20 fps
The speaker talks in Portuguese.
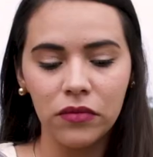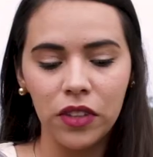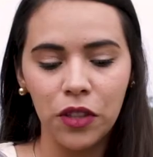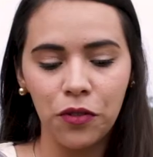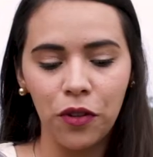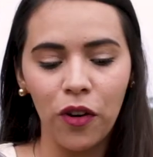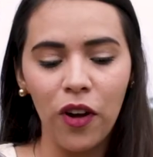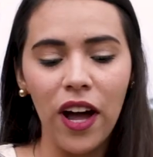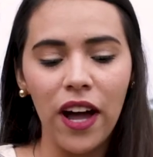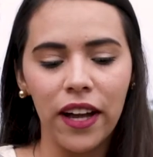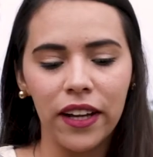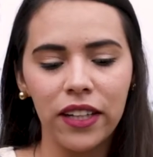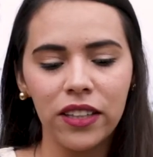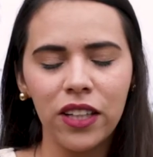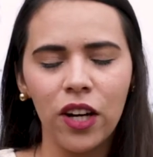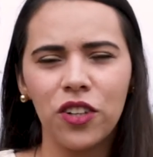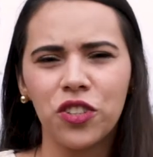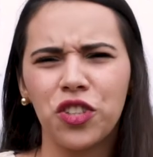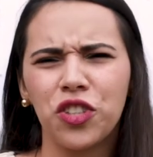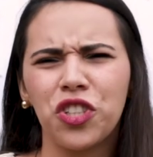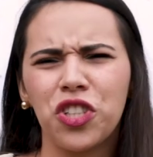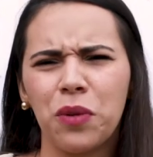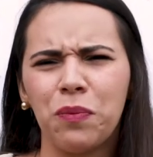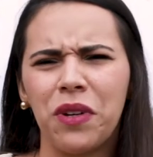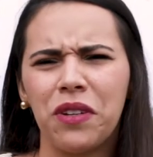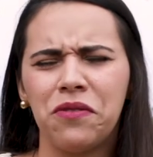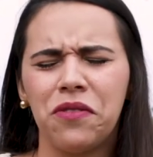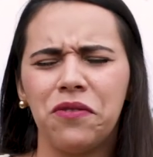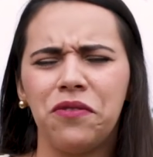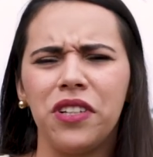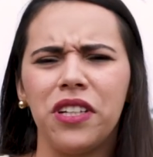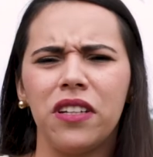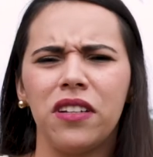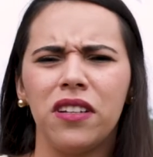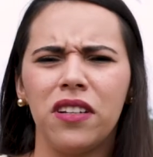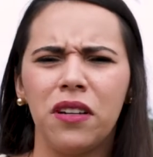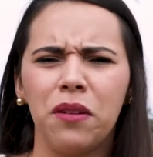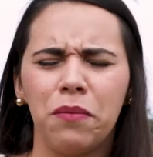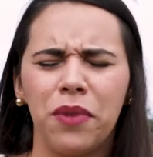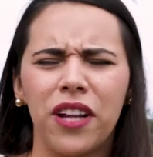e falou, ah, que tal a gente chamar a Vivi
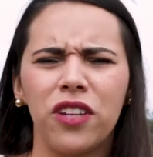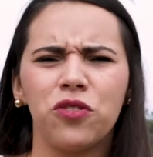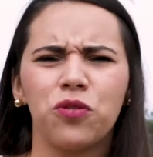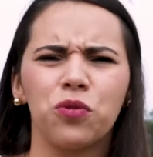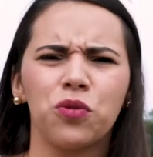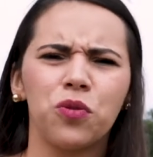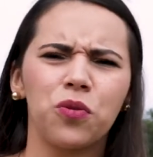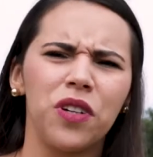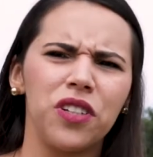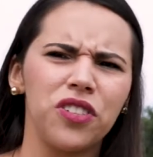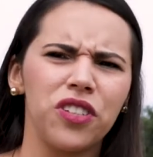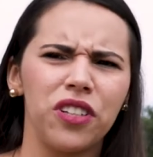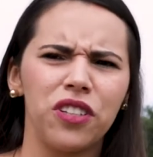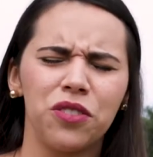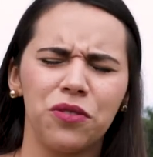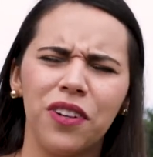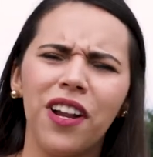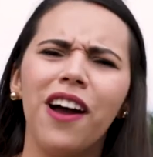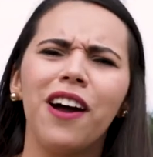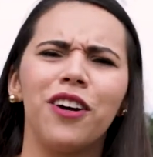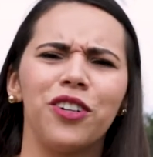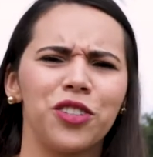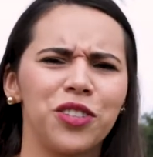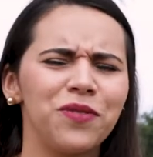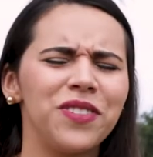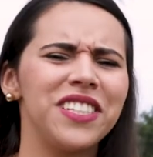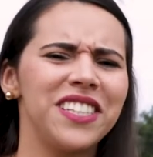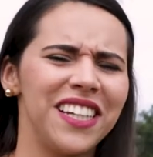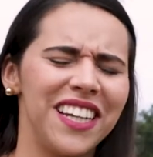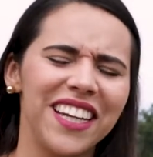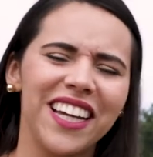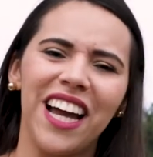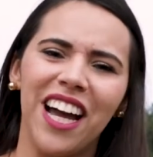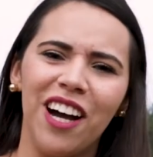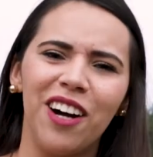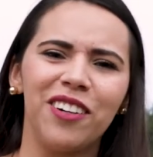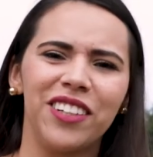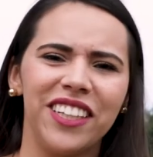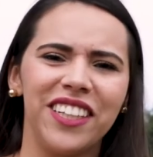pra ir junto com a gente? ah, acho que vai ser legal,